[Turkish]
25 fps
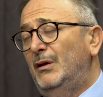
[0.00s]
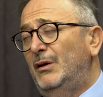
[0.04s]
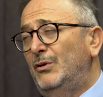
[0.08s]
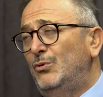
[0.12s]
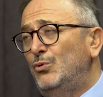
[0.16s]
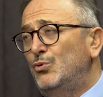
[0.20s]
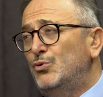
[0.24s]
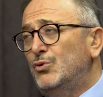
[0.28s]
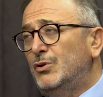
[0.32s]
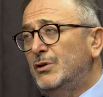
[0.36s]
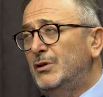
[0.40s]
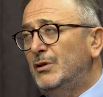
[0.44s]

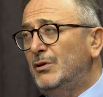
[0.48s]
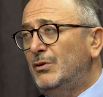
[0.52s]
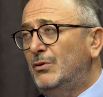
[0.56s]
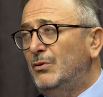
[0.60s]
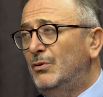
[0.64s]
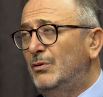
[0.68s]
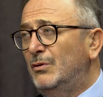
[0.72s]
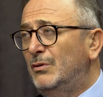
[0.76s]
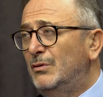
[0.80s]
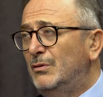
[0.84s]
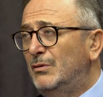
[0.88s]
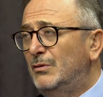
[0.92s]
140
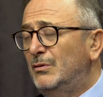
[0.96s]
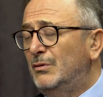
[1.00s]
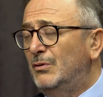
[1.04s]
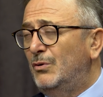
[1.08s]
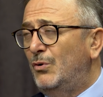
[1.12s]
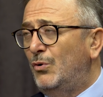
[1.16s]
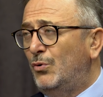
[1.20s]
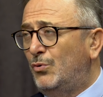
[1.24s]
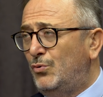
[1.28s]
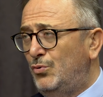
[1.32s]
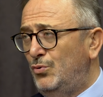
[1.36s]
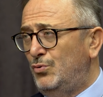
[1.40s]
e, e,
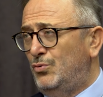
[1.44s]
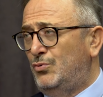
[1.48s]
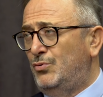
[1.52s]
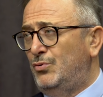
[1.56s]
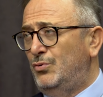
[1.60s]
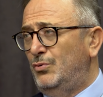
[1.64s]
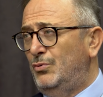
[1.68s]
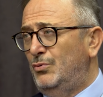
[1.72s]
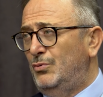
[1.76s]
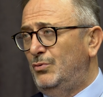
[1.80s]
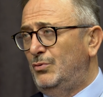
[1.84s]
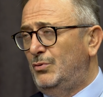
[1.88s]
öküz,
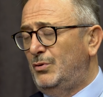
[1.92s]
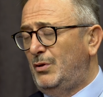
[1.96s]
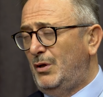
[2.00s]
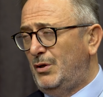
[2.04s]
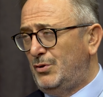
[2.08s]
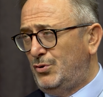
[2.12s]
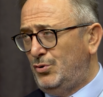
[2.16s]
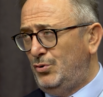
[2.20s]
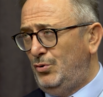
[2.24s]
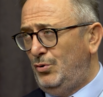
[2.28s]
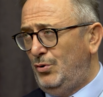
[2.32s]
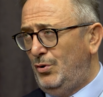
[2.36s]
öküz
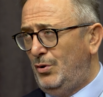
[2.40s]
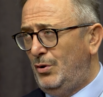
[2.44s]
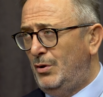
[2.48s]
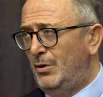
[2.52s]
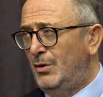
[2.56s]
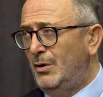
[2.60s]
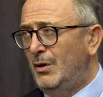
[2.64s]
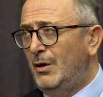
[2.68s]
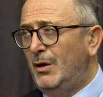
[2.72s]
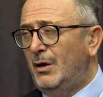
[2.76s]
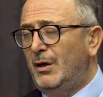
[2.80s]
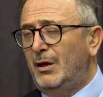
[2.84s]
taşıyor.
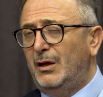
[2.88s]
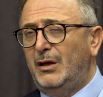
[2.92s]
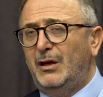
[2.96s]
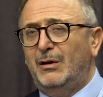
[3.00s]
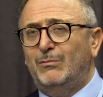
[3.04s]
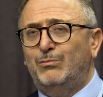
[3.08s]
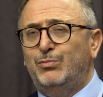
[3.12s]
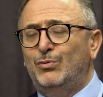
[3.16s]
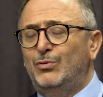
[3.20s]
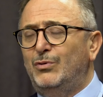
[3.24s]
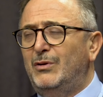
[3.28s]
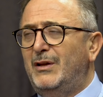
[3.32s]
Evet.
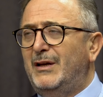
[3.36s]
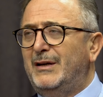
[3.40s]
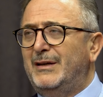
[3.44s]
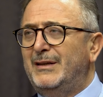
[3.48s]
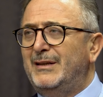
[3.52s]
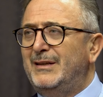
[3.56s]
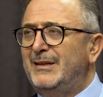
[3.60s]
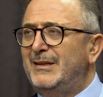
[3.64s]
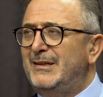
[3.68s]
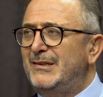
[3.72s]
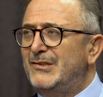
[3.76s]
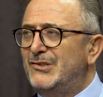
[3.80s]
E bunların
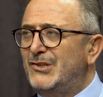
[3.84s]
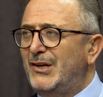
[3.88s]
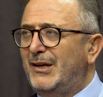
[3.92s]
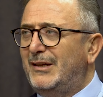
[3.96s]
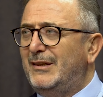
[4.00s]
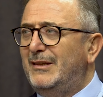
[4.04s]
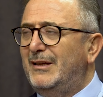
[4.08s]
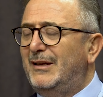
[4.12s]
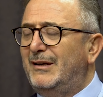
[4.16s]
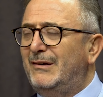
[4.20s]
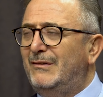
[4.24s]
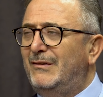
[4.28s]

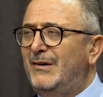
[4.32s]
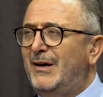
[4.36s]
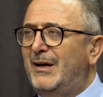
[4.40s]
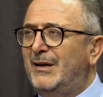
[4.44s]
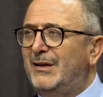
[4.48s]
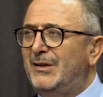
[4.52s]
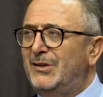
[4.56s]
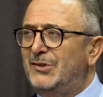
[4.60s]
yiyecekleri var,